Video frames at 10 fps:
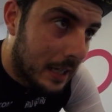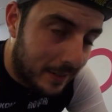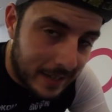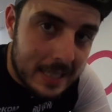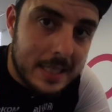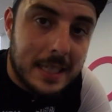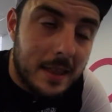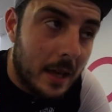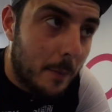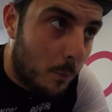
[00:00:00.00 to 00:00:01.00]
y la verdad es que se
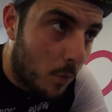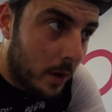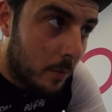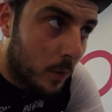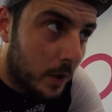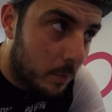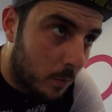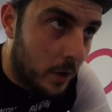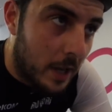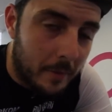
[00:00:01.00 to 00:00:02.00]
hace muy, muy,
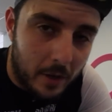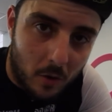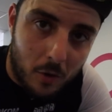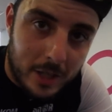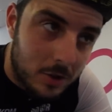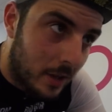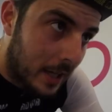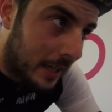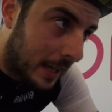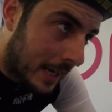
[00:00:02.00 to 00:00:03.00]
muy ameno. Con esto
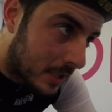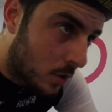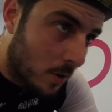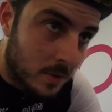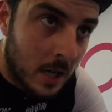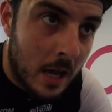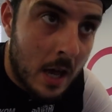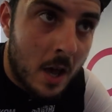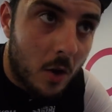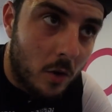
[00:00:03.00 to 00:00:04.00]
de que tengas coms
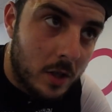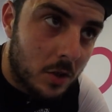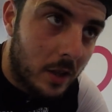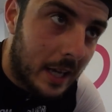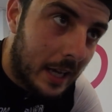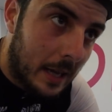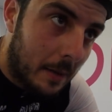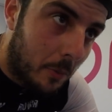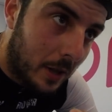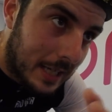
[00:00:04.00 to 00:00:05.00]
con esto de
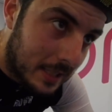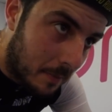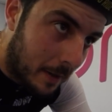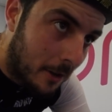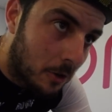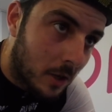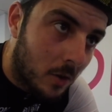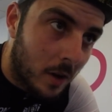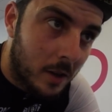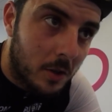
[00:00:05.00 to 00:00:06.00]
que puedas ir picándote
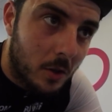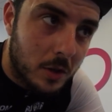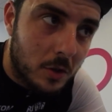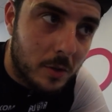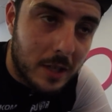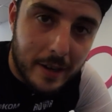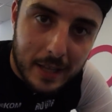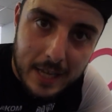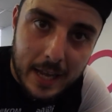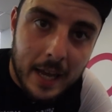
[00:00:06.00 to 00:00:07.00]
con gente y todo eso, pues la
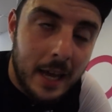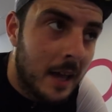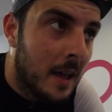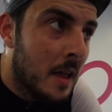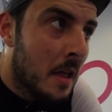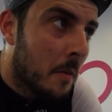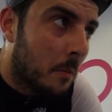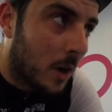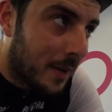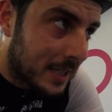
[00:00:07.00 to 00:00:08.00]
verdad que
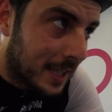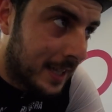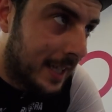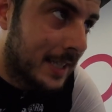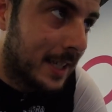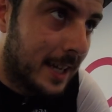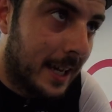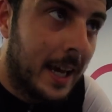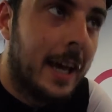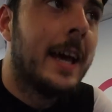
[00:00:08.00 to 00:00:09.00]
mola bastante. Así que